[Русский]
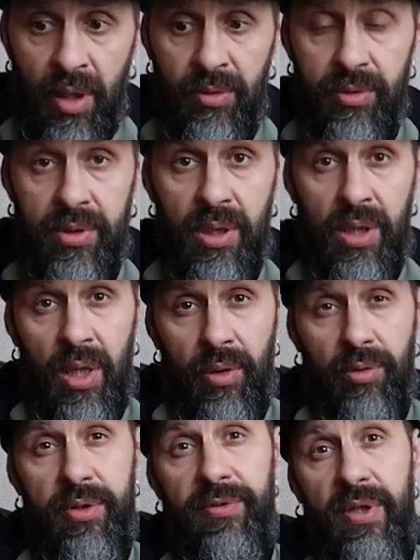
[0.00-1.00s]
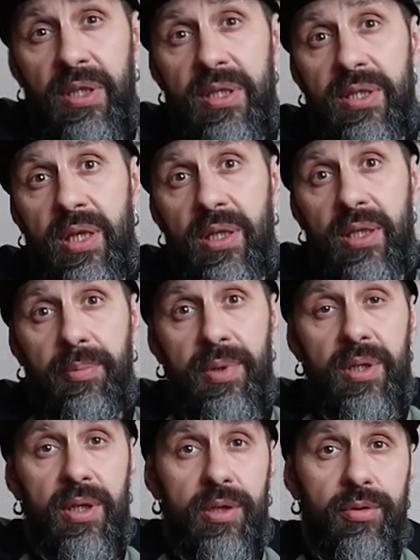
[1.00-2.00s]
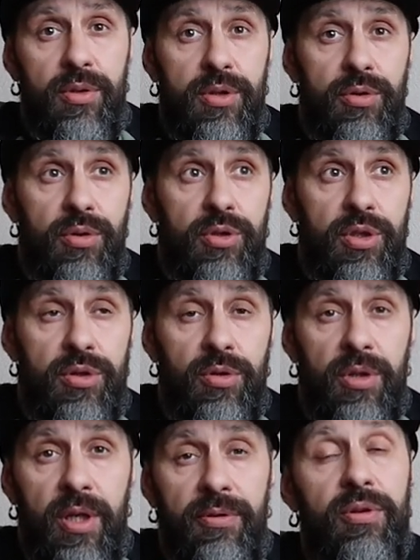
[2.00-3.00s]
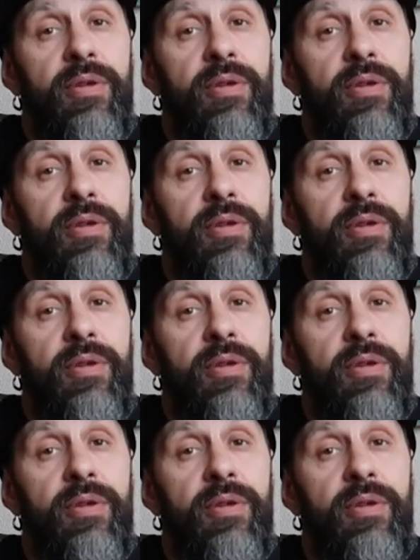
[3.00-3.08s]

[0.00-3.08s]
Вот. вот две недели на блин, который стоит 600 гривен.